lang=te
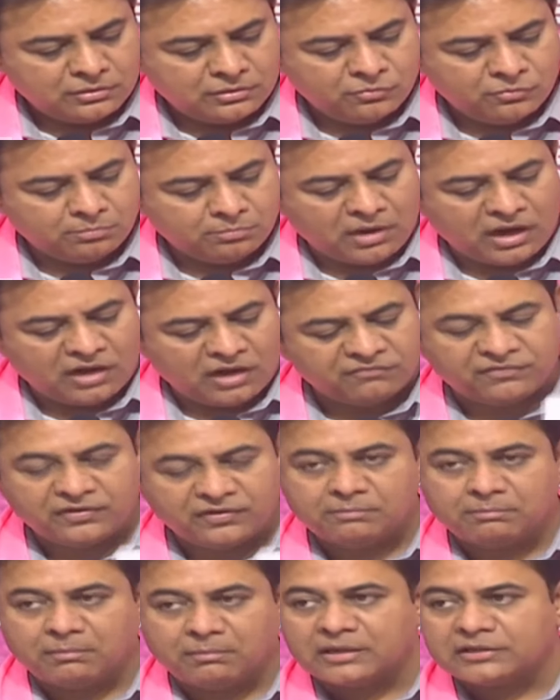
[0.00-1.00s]
ఇవి
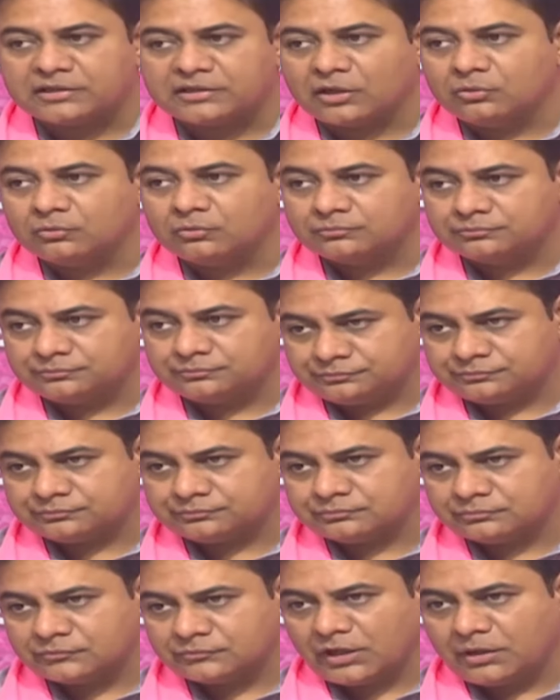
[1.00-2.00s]
మాఫీ మంటలు
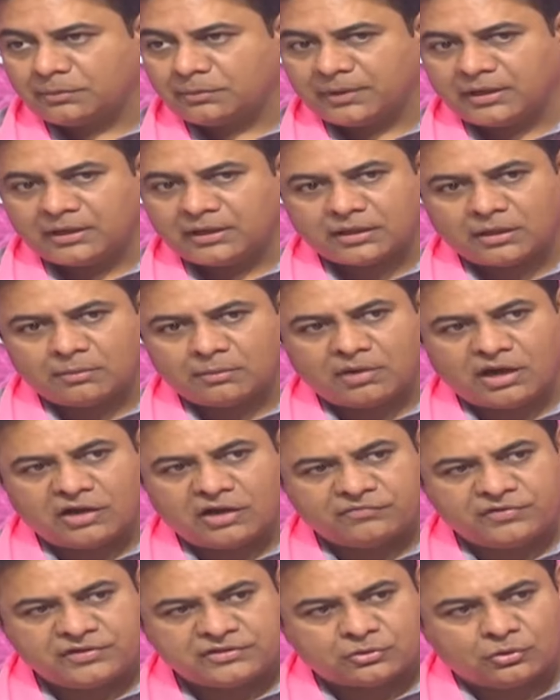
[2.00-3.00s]
అనే పేరిట
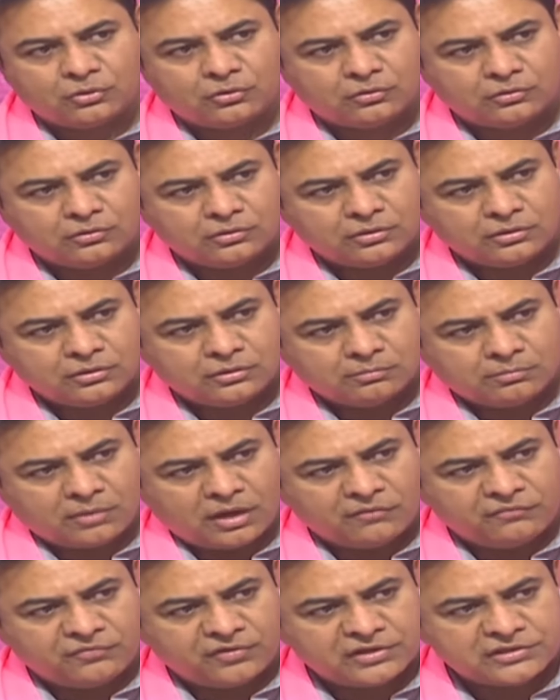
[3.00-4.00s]
మాఫీతో
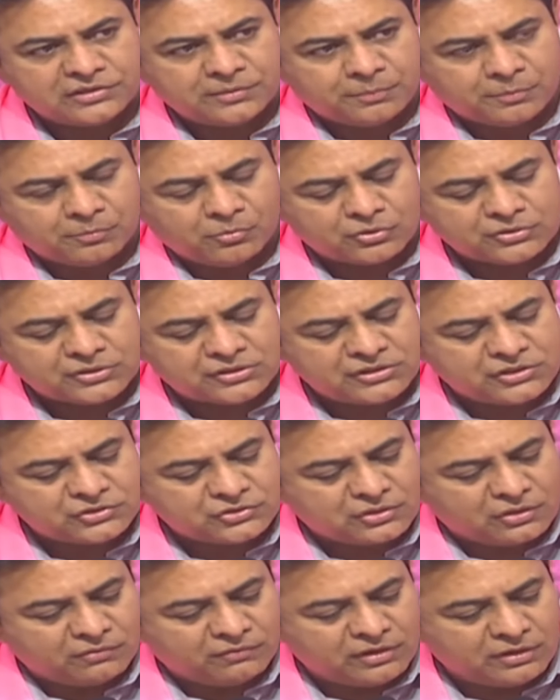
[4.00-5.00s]
మాఫీ అని చెప్పి మోసం
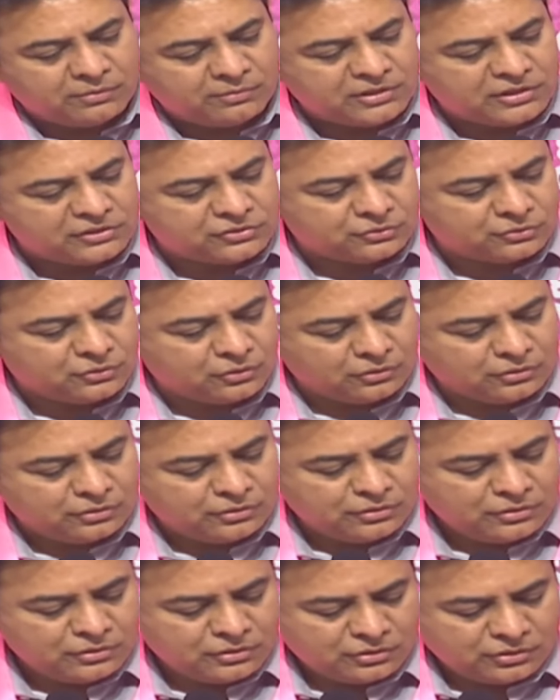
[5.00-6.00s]
చేస్తున్న వైనం ఏదైతుందో
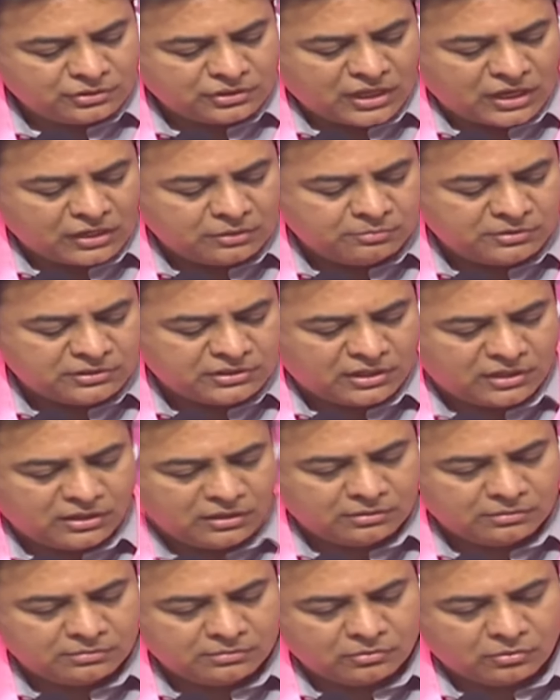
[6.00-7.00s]
దాని మీద
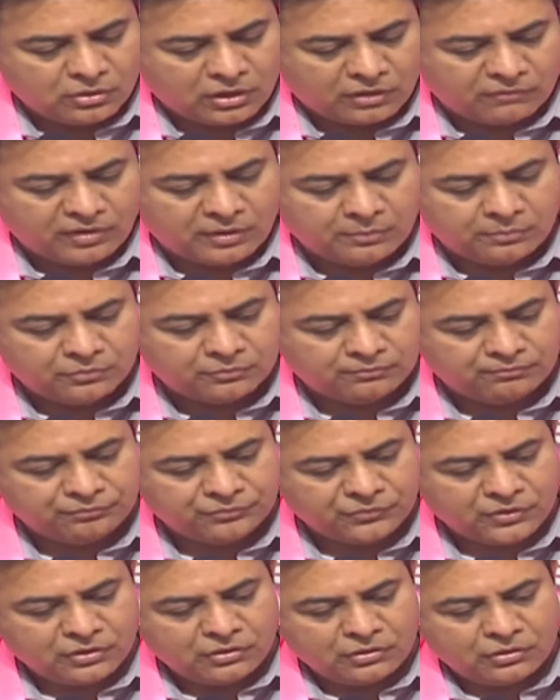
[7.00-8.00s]
ఒకవైపు
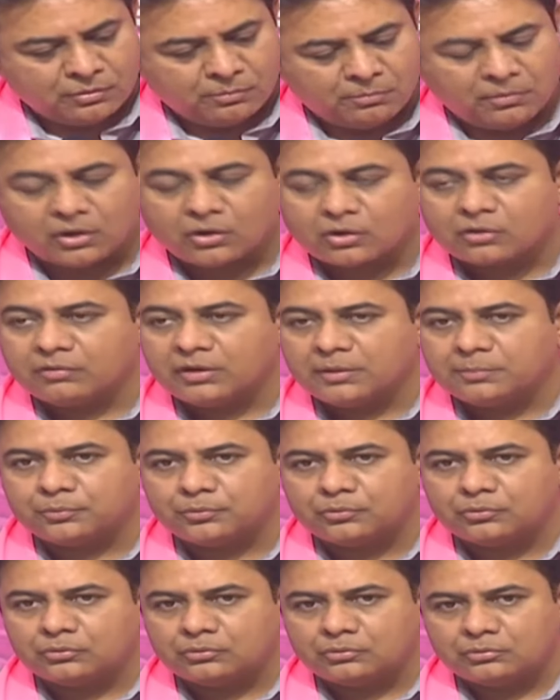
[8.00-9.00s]
మరొక
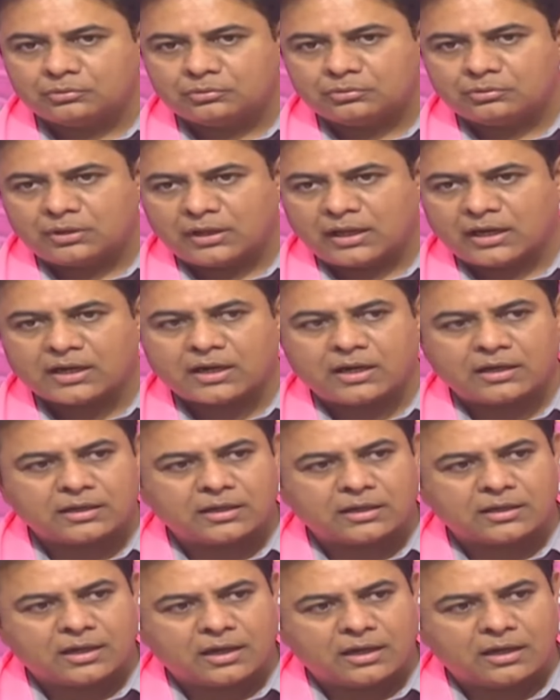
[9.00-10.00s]
వైపు
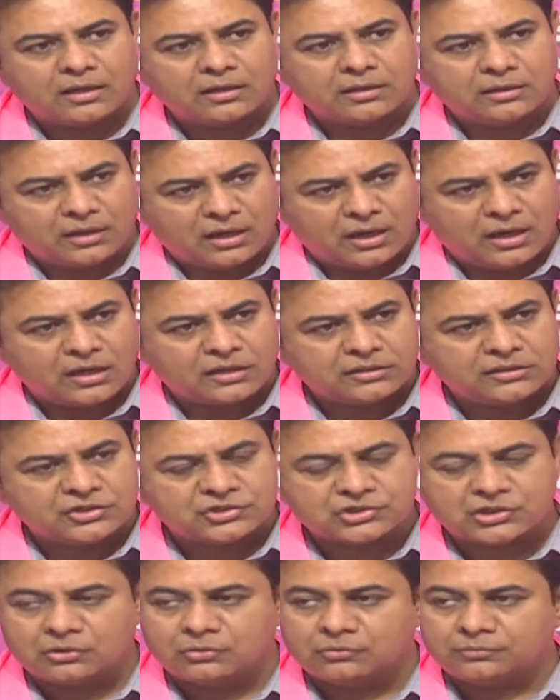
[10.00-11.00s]
ఎక్కడికక్కడ నిరాహార
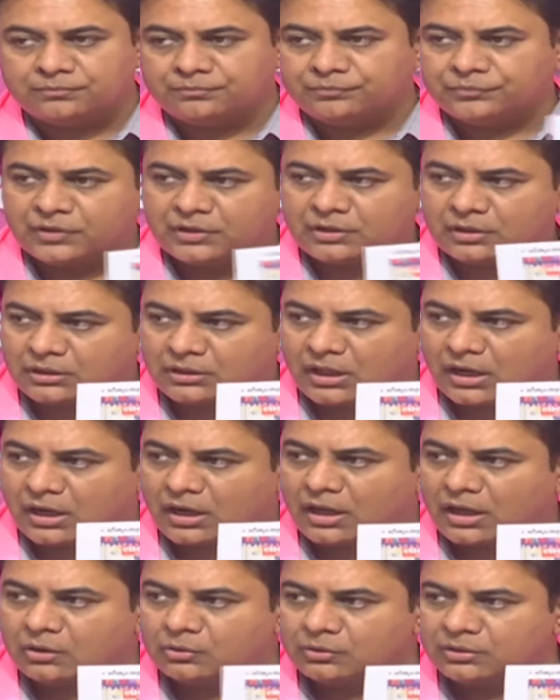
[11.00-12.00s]
దీక్షలు
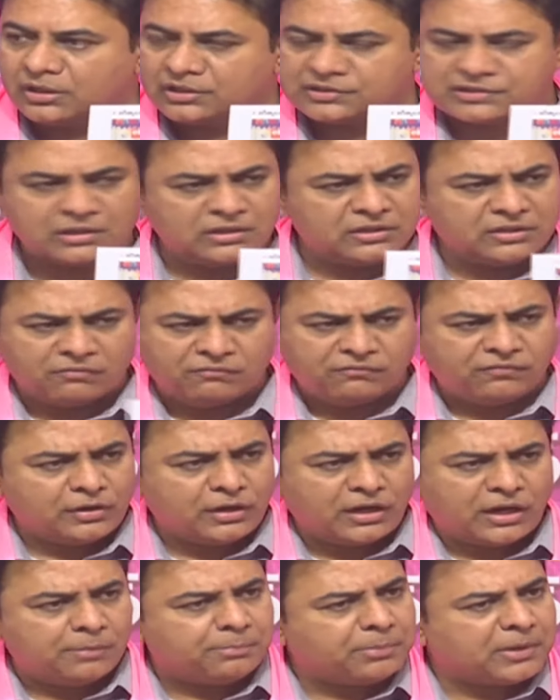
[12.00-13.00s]
ధర్నాలు నిరసనలు ఇది
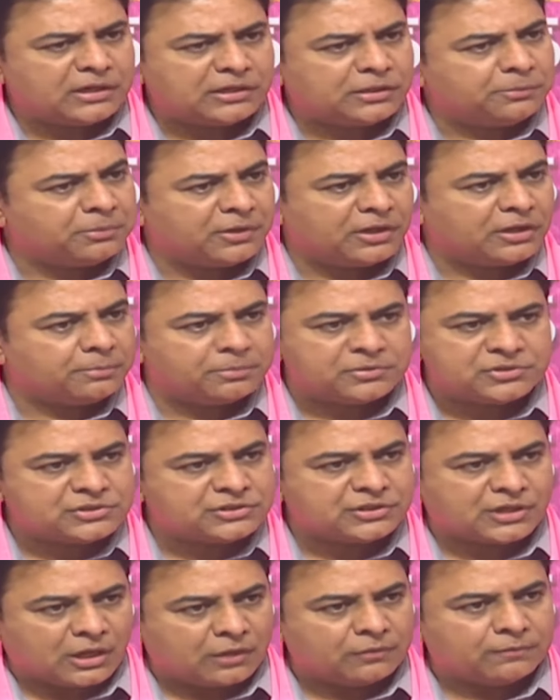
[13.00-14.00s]
ఎవ్వరు ఏ పార్టీ
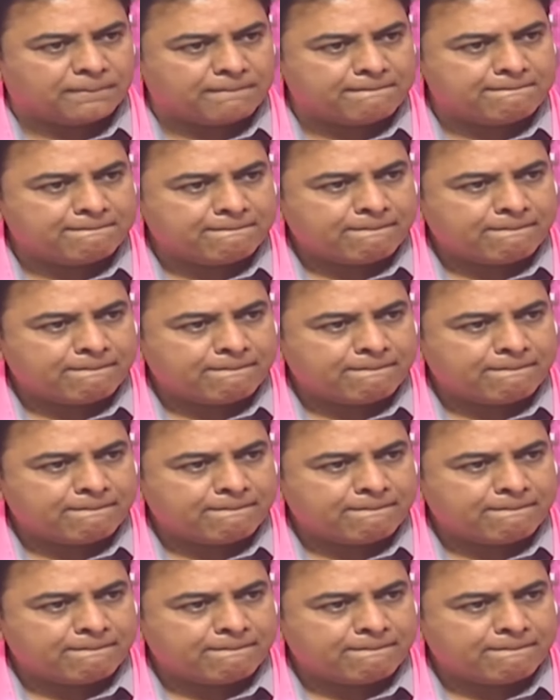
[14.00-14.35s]
ప్రేరేపించింది కాదు